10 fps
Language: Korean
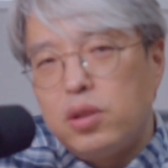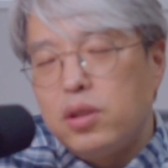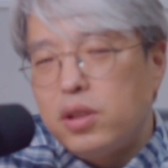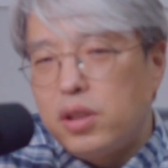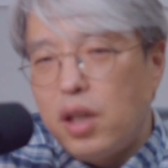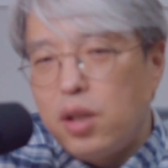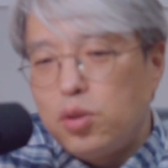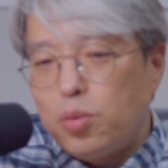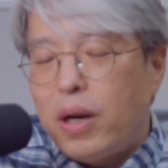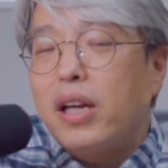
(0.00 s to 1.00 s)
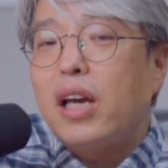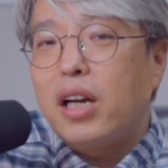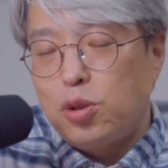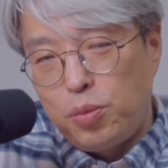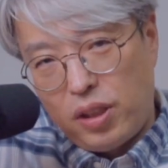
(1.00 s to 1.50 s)
쓰기에는 좀
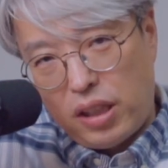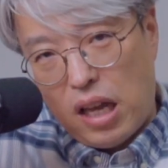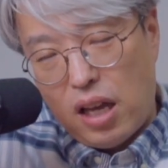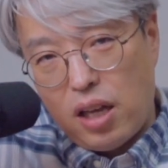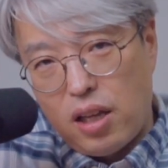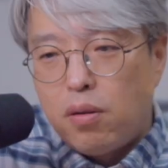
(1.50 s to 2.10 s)
한계가 좀 있다.